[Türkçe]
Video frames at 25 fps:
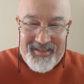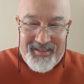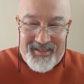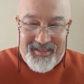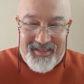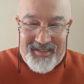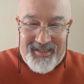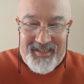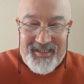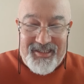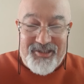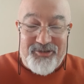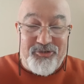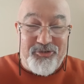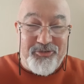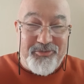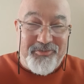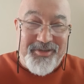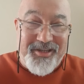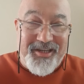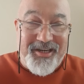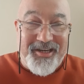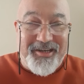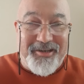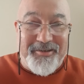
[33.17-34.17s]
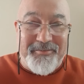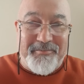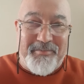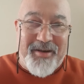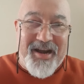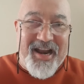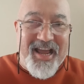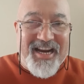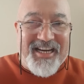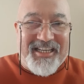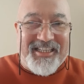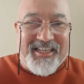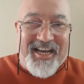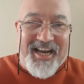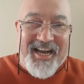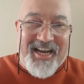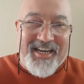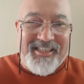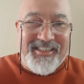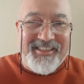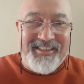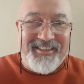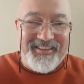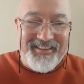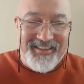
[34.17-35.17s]
7 numaralı Black
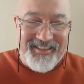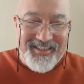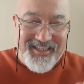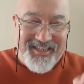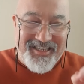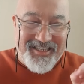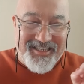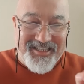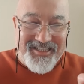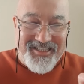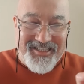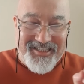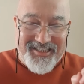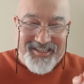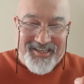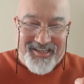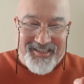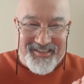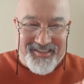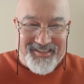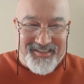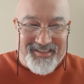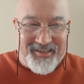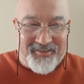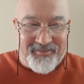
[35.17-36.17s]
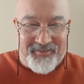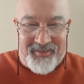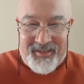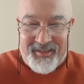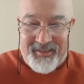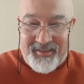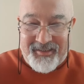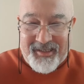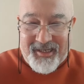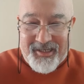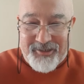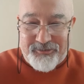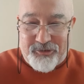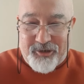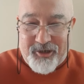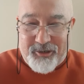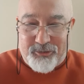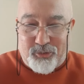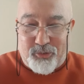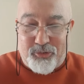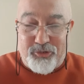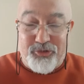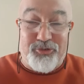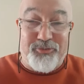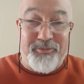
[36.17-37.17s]
Line ikinci şansı sapkan. Daha sonra
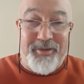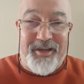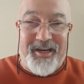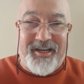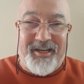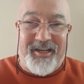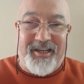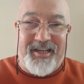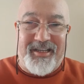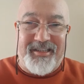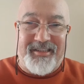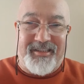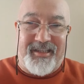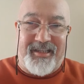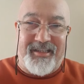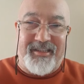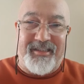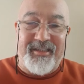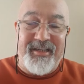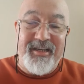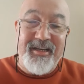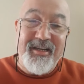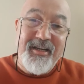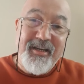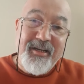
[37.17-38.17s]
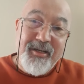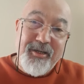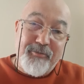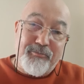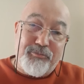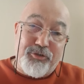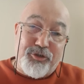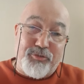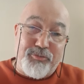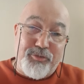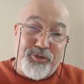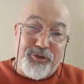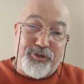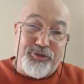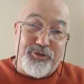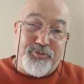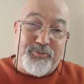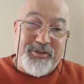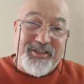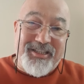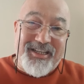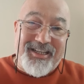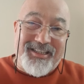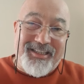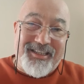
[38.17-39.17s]
9 numara Gracias. Müslüm Örtüç
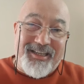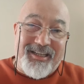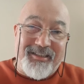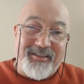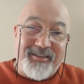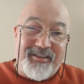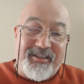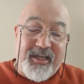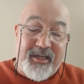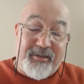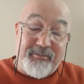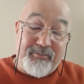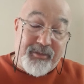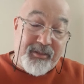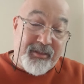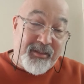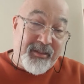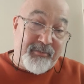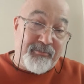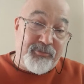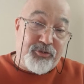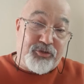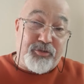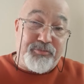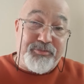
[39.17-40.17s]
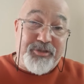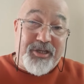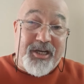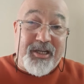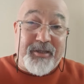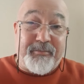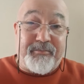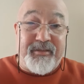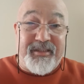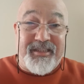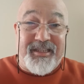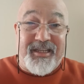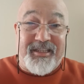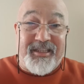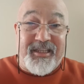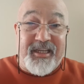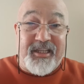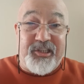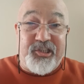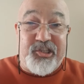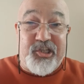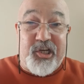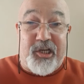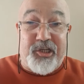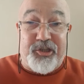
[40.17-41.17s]
bizzat kendi, şey, e, Müslüm Çelik bizzat
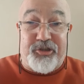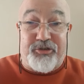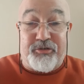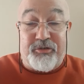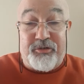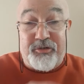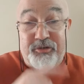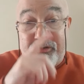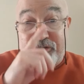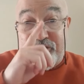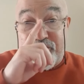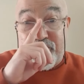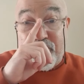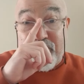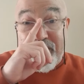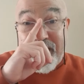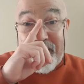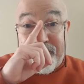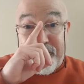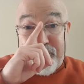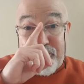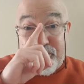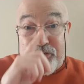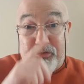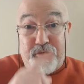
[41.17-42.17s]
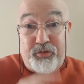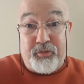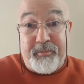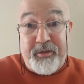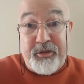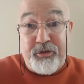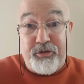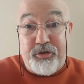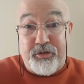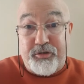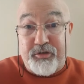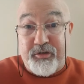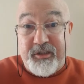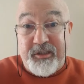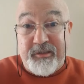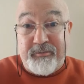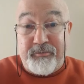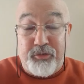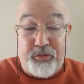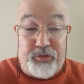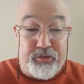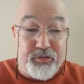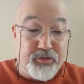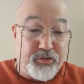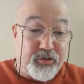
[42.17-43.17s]
kendi çalıştırıyor. Son yapmış olduğu
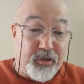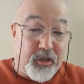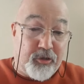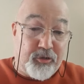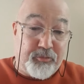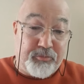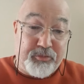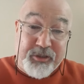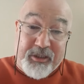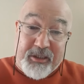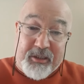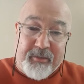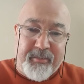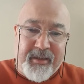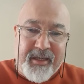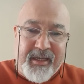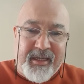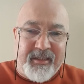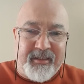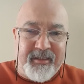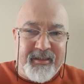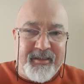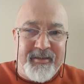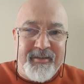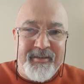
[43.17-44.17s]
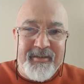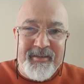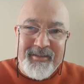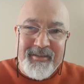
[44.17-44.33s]
1429'luk kalobunu da beğendi.